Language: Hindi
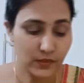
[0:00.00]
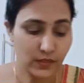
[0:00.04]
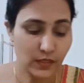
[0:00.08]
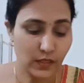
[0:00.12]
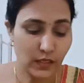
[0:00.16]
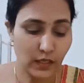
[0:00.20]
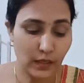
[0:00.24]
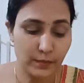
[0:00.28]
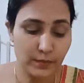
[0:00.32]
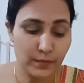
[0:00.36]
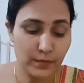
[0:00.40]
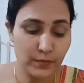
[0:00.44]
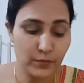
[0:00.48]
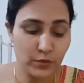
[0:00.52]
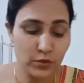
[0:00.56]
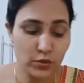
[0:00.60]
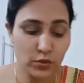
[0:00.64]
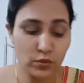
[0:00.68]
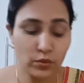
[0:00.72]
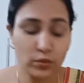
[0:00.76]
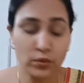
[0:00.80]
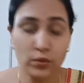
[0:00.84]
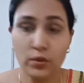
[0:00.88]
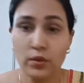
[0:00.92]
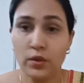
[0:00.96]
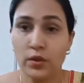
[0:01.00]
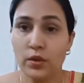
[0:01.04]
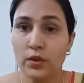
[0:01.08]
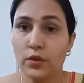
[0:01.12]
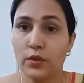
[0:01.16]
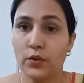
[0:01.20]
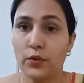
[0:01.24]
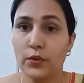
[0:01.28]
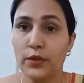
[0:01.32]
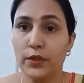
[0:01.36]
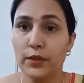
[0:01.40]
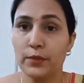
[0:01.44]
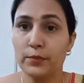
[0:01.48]
अब हम इसको
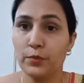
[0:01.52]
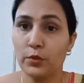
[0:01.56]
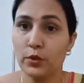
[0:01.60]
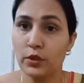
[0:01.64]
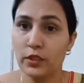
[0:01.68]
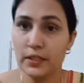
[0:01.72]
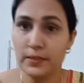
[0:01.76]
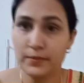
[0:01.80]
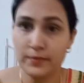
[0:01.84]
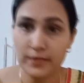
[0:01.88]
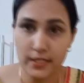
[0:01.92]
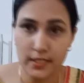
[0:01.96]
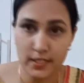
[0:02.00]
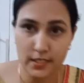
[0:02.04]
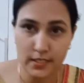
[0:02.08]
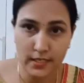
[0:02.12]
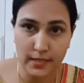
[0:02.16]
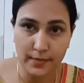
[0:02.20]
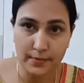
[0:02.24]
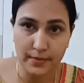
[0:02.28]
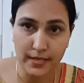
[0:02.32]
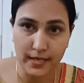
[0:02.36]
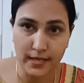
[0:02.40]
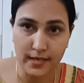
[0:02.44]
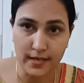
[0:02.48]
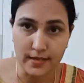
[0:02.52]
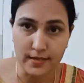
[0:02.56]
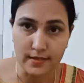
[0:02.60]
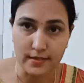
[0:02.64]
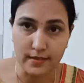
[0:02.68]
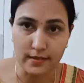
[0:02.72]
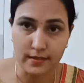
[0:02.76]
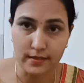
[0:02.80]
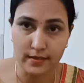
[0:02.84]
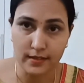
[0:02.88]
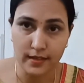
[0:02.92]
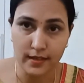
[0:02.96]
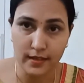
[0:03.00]
कॉटन बॉल की मदद से भी लगा
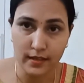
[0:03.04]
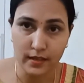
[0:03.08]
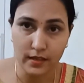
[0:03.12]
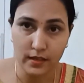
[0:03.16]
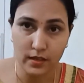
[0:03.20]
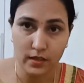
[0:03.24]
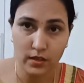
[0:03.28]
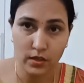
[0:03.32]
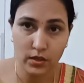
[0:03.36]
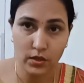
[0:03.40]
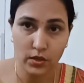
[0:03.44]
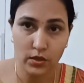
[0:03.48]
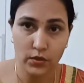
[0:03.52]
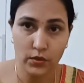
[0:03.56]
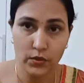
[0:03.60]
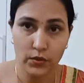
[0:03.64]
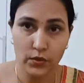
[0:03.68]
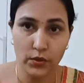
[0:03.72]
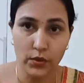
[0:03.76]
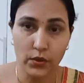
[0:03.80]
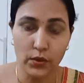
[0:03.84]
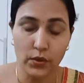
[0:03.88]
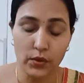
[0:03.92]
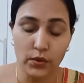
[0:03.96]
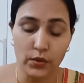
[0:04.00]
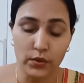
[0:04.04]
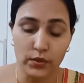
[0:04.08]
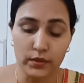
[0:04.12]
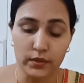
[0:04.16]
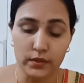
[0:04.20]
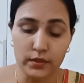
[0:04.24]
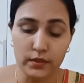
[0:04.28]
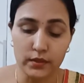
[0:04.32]
सकते हैं और